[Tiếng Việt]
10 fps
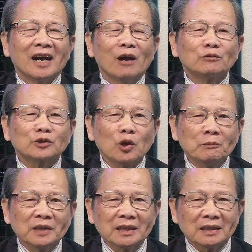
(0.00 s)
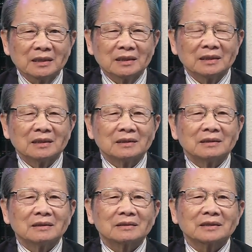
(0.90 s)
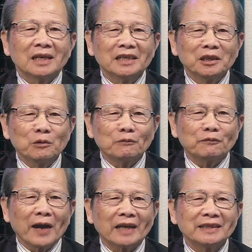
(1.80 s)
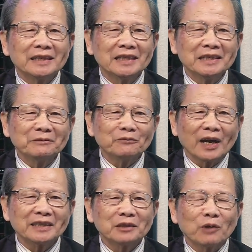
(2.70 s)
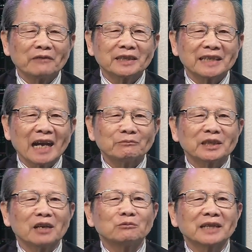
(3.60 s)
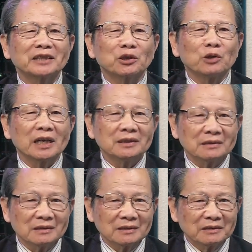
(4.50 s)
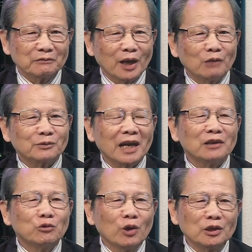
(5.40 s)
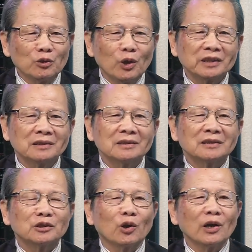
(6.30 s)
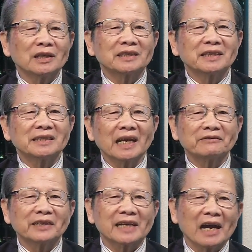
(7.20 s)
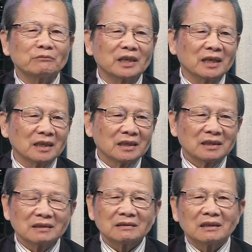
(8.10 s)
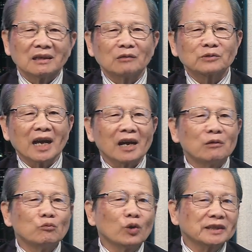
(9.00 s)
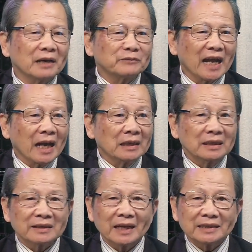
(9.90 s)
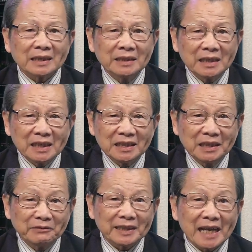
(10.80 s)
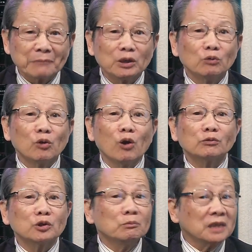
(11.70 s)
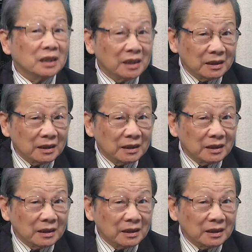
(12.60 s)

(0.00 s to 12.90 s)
Ông Trump đó tới lúc phải đi lính và đi qua Việt Nam thì ông ta trốn lính và ông ta luôn luôn nói là chiến tranh Việt Nam là ông ta không muốn tham gia thành ra những cái người Việt Nam mà ủng hộ ông Trump đó